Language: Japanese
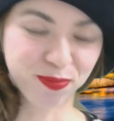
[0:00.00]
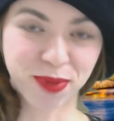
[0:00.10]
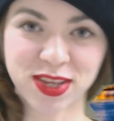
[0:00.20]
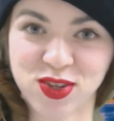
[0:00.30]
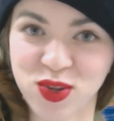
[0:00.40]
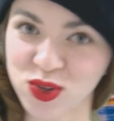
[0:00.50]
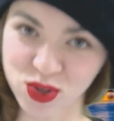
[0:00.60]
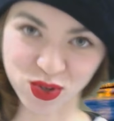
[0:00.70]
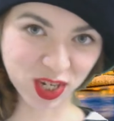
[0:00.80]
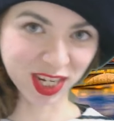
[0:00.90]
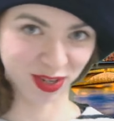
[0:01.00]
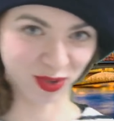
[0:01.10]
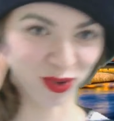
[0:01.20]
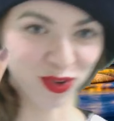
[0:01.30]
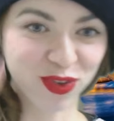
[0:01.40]
ベスト3
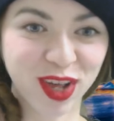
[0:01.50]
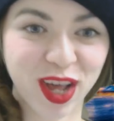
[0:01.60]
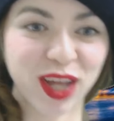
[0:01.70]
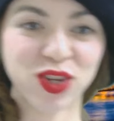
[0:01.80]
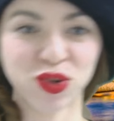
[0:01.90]
のはい、